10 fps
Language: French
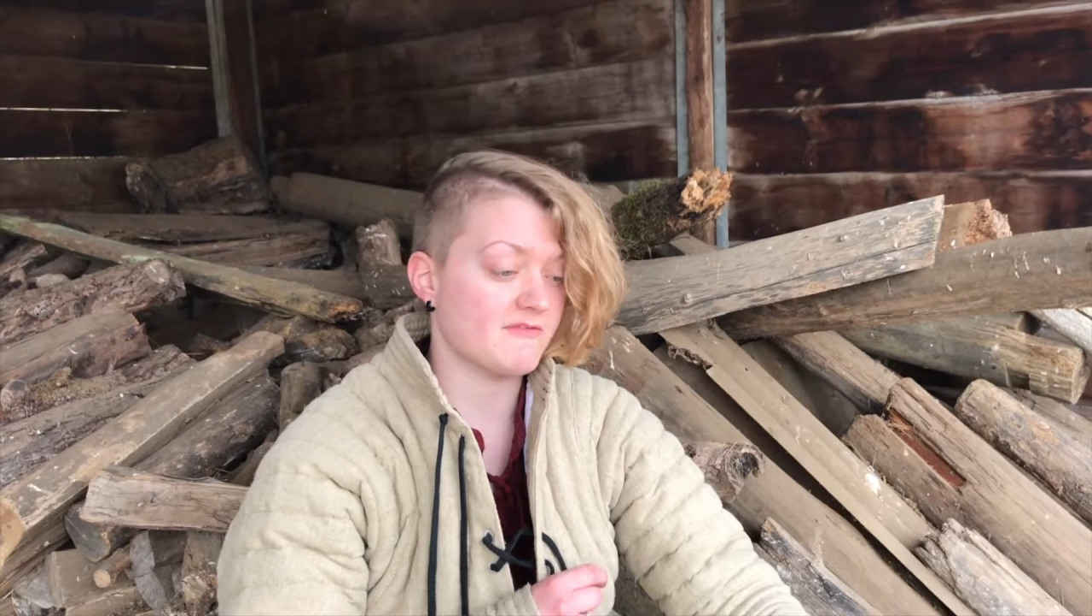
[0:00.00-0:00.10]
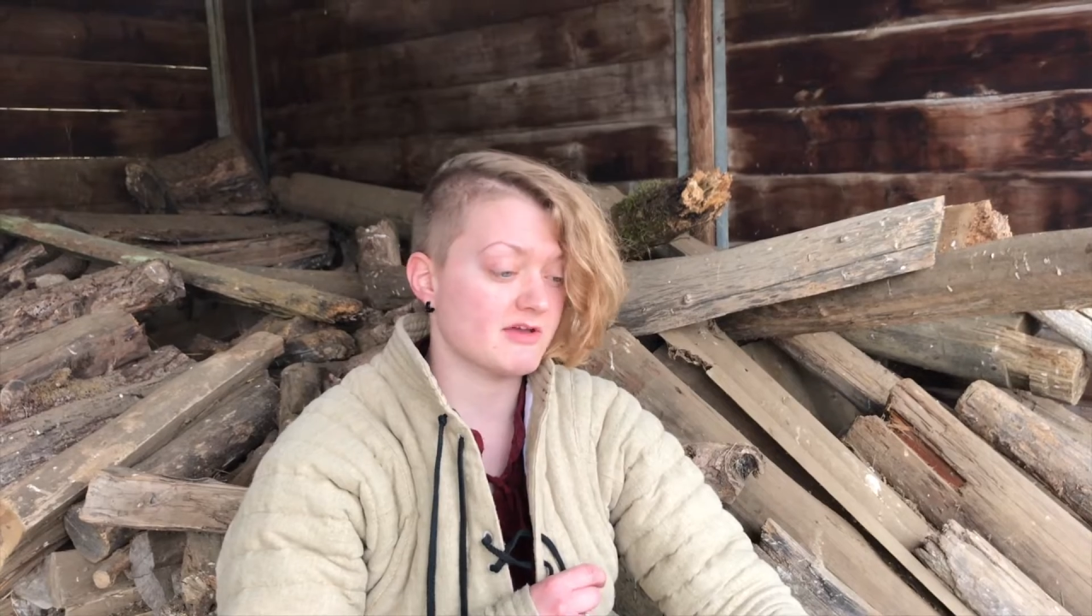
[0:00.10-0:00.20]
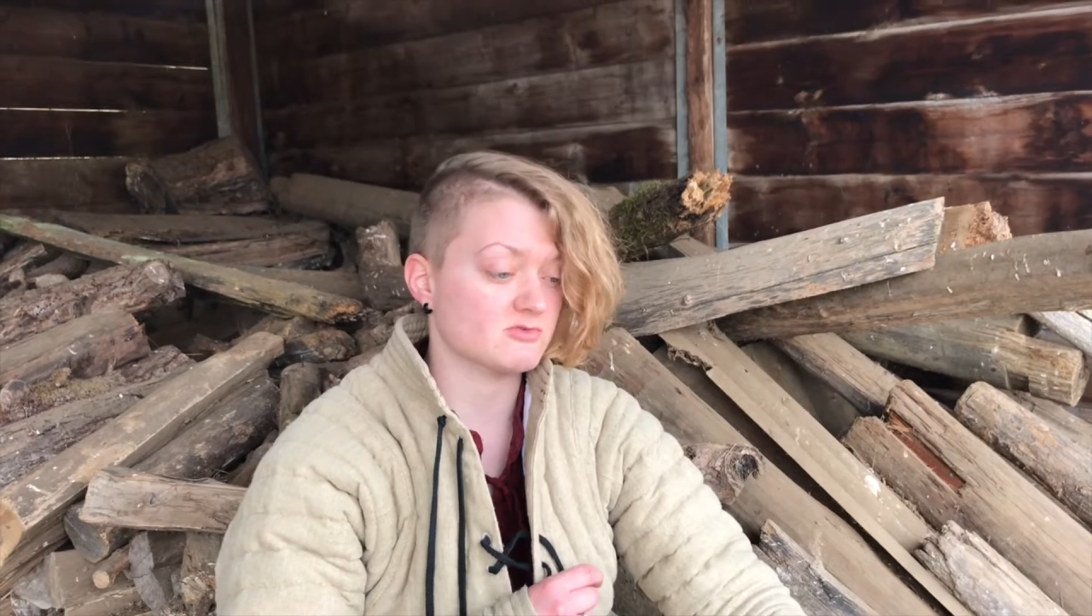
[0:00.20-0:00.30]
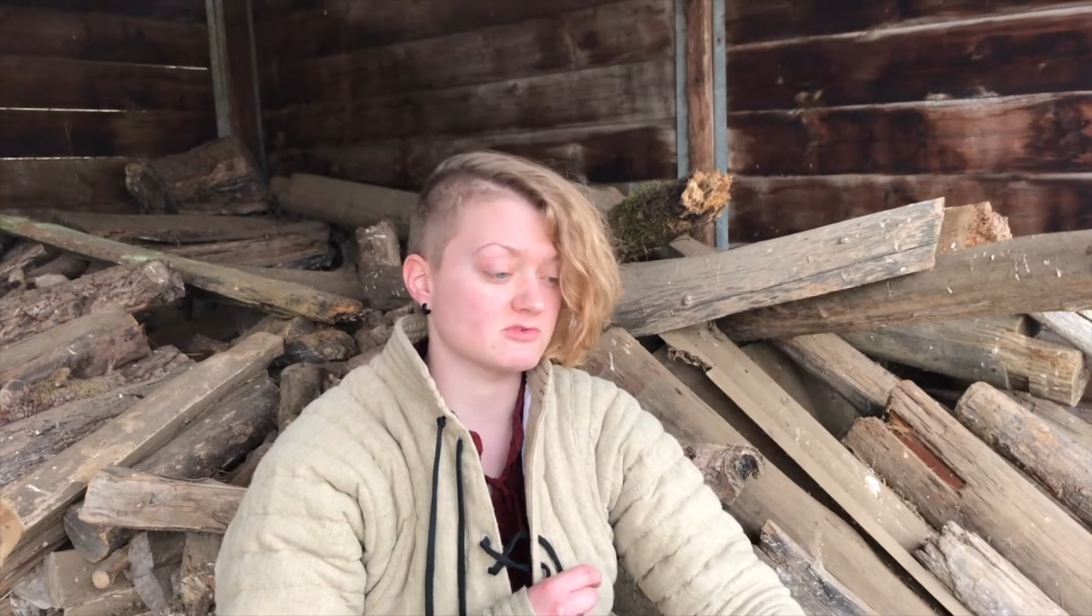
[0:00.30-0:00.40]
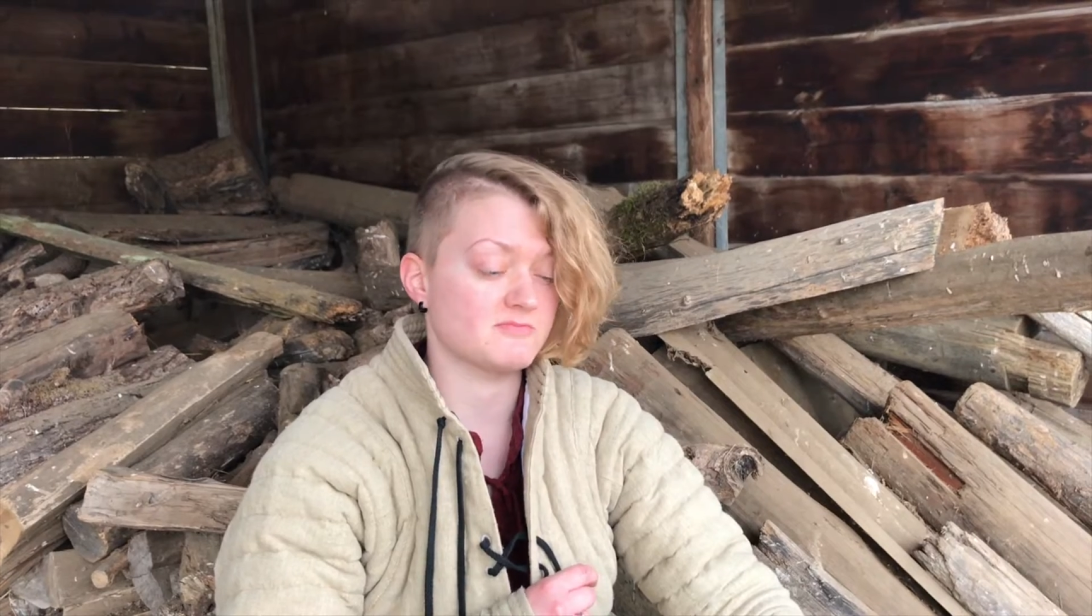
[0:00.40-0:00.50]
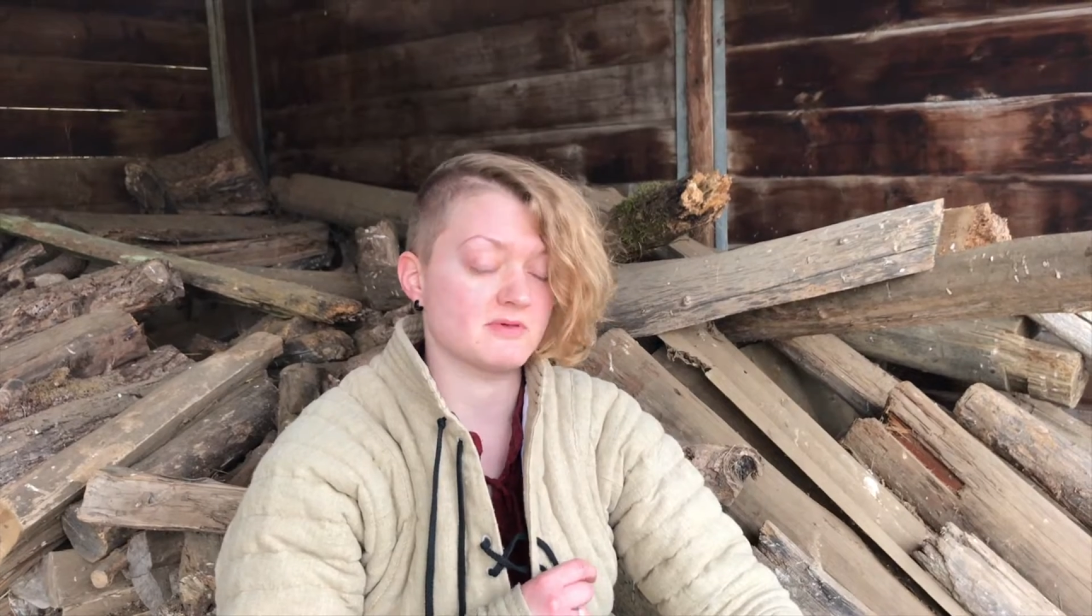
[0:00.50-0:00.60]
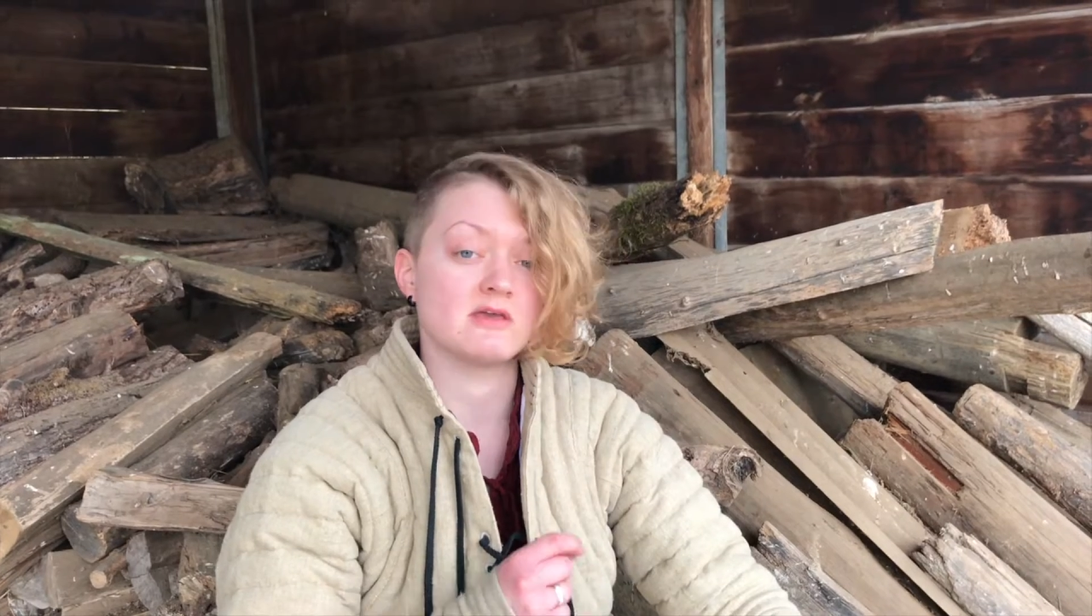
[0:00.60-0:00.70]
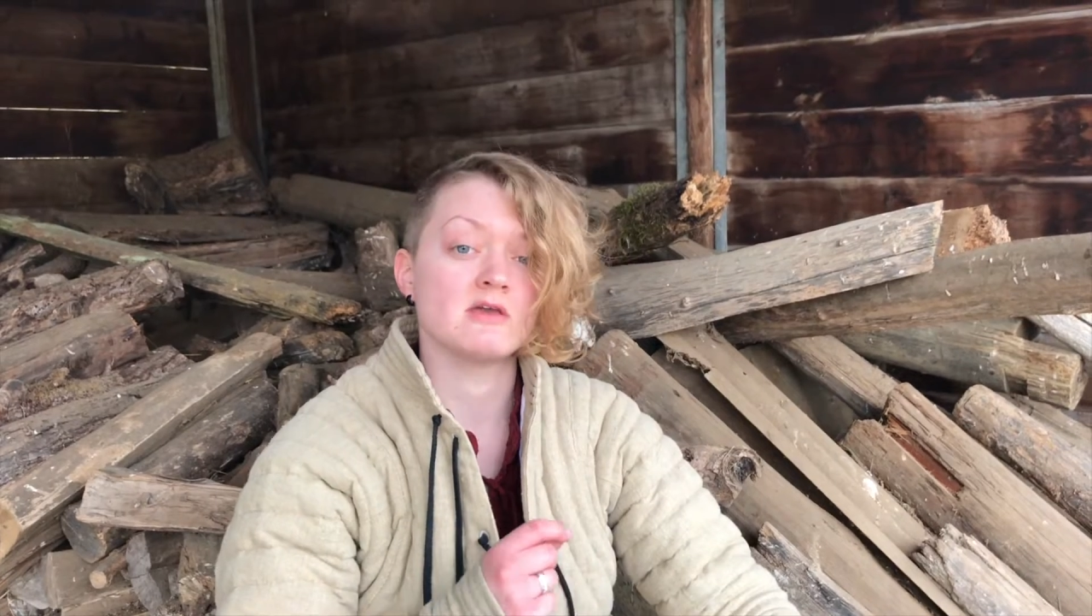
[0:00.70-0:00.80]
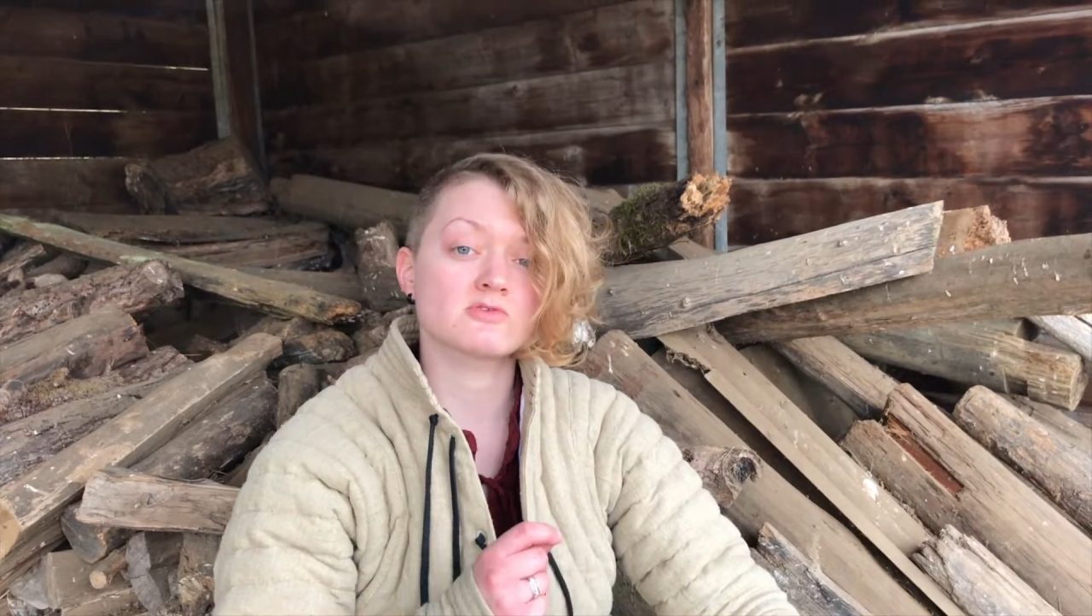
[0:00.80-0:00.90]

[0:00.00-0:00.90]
avec son épée,